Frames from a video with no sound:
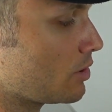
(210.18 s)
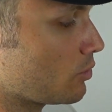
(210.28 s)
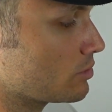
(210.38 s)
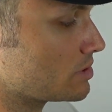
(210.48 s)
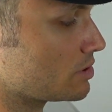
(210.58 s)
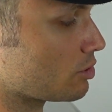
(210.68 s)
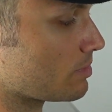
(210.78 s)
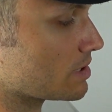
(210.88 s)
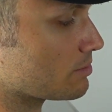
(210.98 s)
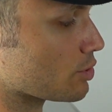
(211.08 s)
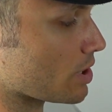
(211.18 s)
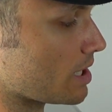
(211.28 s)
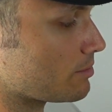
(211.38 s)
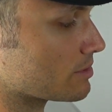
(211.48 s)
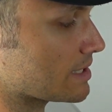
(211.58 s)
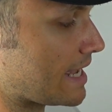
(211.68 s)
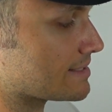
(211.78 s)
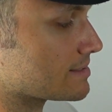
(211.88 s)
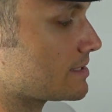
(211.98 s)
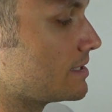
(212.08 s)
Und hier nochmal die Beschreibung, eine
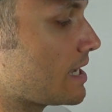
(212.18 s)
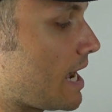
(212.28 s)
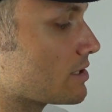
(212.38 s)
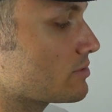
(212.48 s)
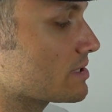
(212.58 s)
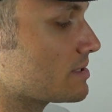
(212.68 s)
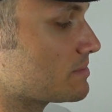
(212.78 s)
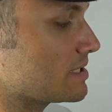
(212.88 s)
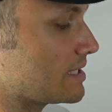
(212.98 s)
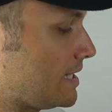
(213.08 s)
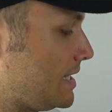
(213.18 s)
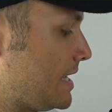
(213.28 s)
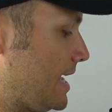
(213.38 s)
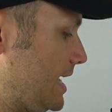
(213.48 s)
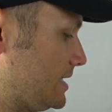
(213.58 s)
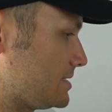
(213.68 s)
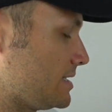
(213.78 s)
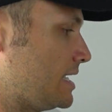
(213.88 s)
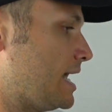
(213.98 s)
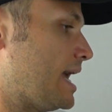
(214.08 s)
ST870GS.
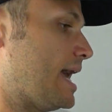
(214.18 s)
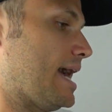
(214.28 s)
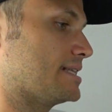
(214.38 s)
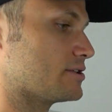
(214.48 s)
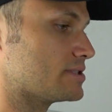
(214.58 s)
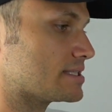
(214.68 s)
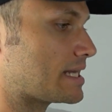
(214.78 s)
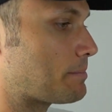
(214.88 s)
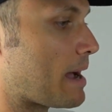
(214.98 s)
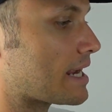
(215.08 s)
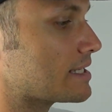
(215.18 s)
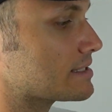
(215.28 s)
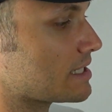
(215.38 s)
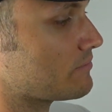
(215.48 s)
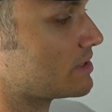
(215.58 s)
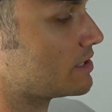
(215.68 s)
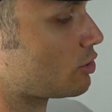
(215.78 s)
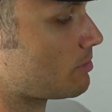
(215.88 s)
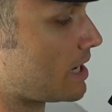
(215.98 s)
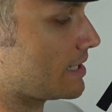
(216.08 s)
Ansonsten an Markings haben wir hier
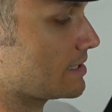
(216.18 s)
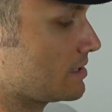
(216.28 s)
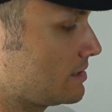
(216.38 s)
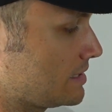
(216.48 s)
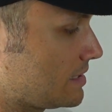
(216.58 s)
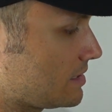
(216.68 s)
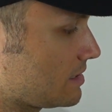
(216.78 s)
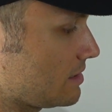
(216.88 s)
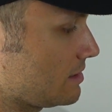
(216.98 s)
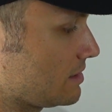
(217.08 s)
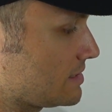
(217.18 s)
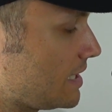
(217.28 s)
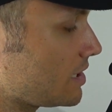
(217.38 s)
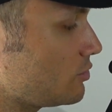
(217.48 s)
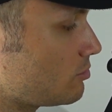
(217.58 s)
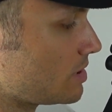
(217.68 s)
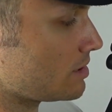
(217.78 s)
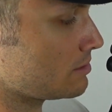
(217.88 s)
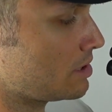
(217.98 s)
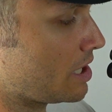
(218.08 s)
nochmal eine äh,
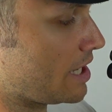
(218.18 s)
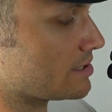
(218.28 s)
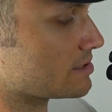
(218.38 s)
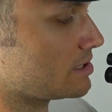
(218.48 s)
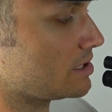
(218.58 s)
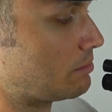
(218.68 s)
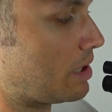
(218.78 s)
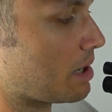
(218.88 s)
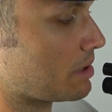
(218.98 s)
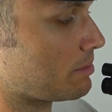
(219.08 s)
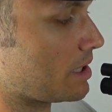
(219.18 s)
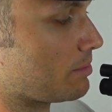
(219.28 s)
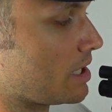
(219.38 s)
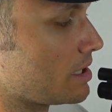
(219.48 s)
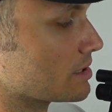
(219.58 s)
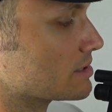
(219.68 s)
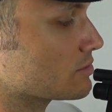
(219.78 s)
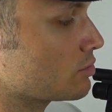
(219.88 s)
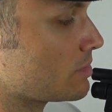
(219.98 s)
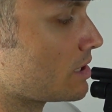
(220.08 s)
Seriennummer, ST bla bla bla bla,
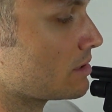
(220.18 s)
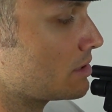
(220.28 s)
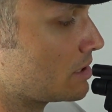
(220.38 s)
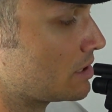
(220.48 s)
Riesennummer,